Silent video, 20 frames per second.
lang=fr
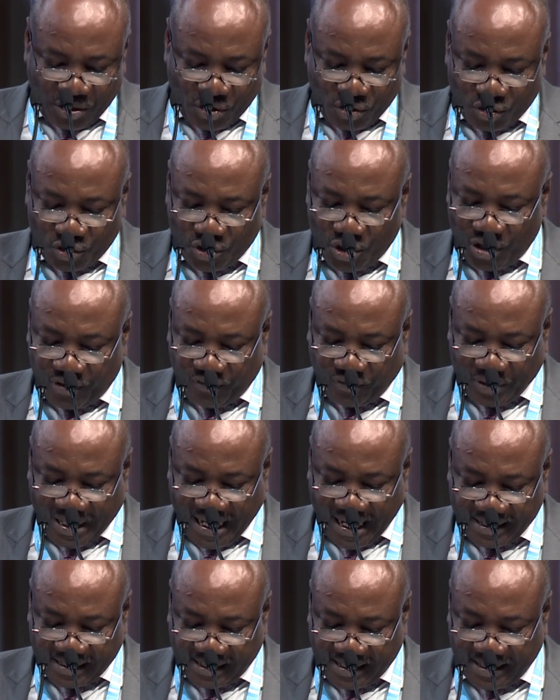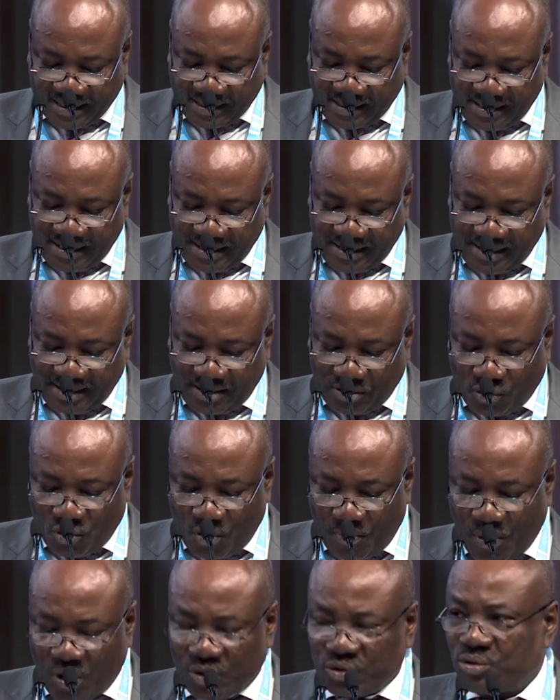Je voudrais saisir
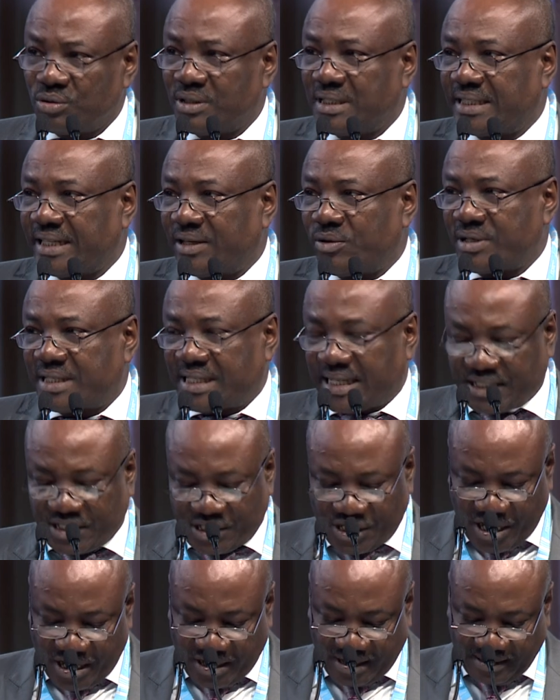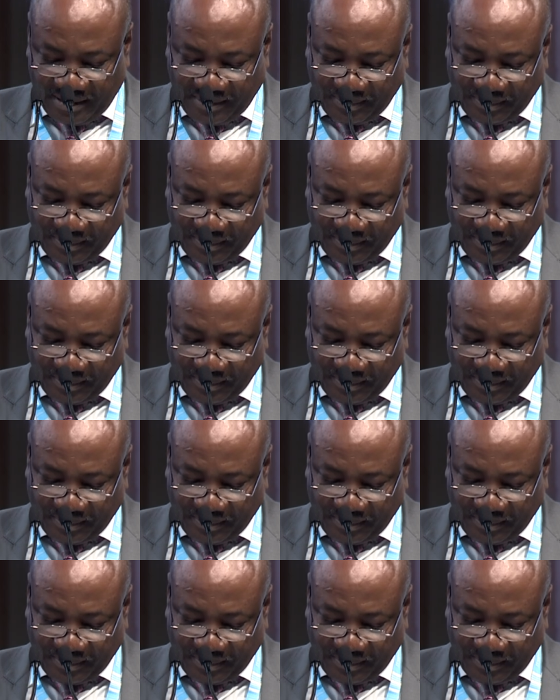l'opportunité de cette chaire